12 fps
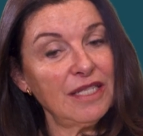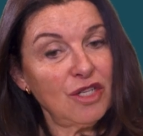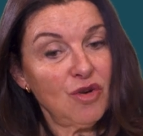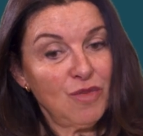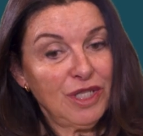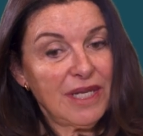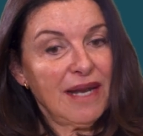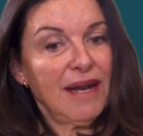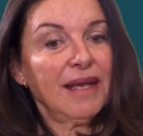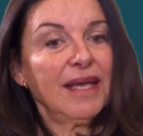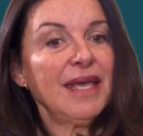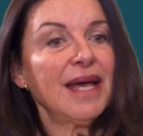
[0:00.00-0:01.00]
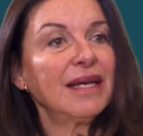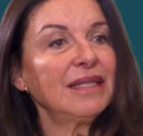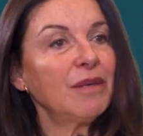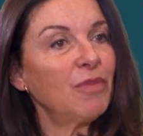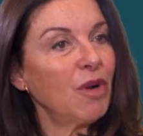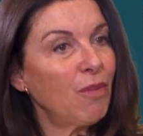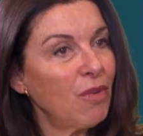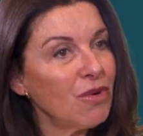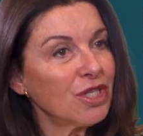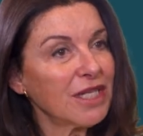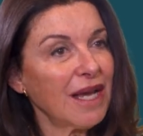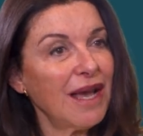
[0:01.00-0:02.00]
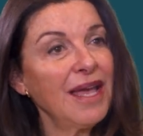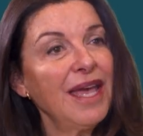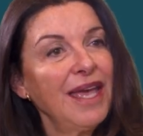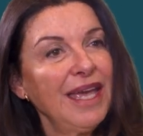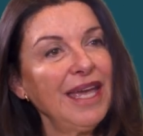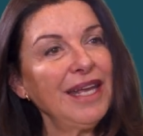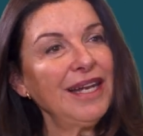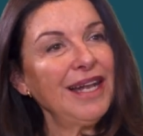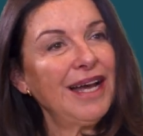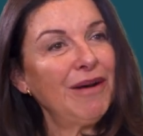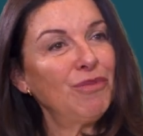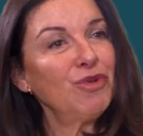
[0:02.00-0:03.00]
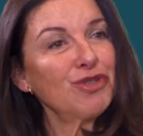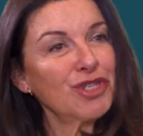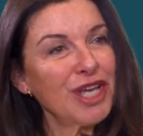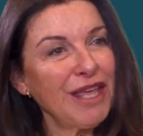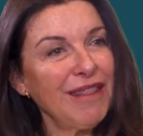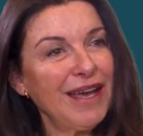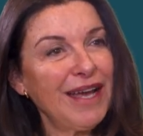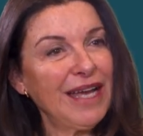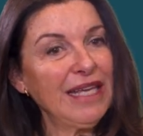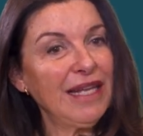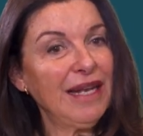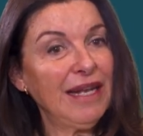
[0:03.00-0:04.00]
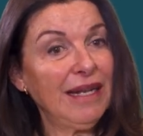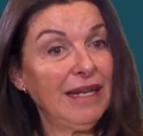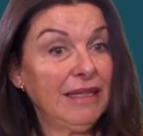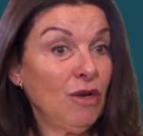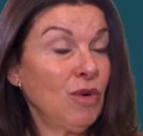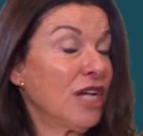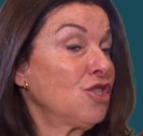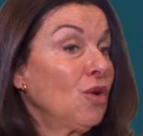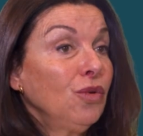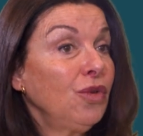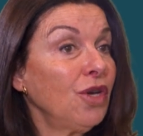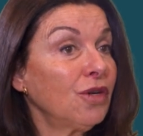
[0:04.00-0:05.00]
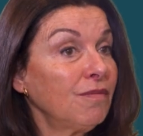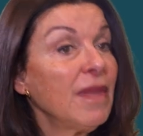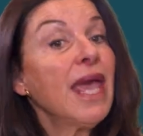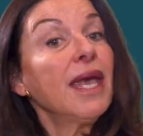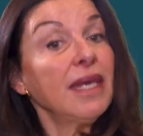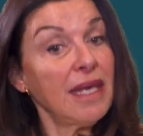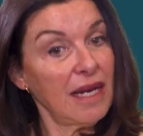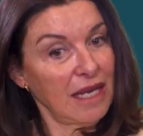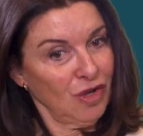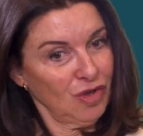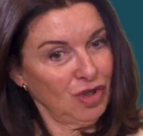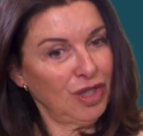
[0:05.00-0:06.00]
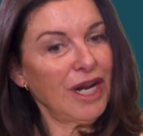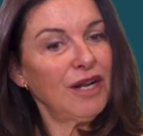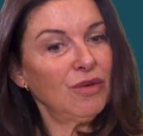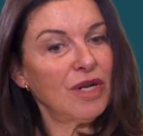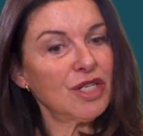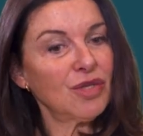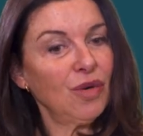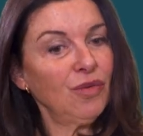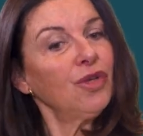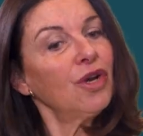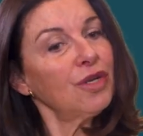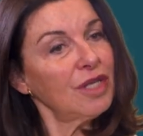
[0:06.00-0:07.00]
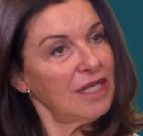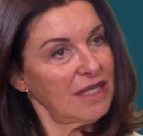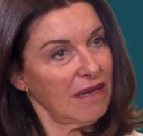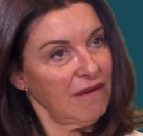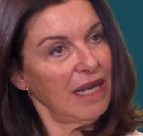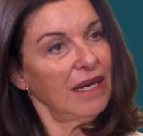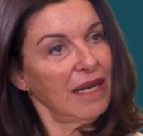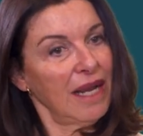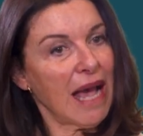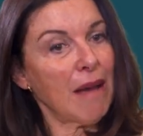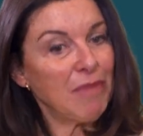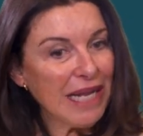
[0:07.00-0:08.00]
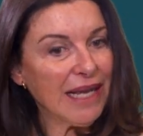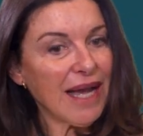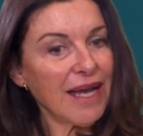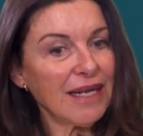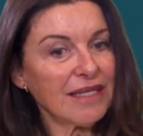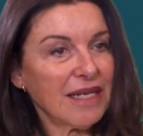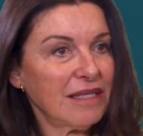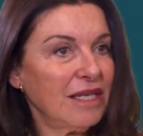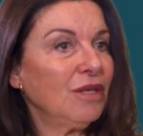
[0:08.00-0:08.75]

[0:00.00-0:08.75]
es como esa energía que te propulsa en la búsqueda de una solución y en encontrar una solución y saber aplicar esa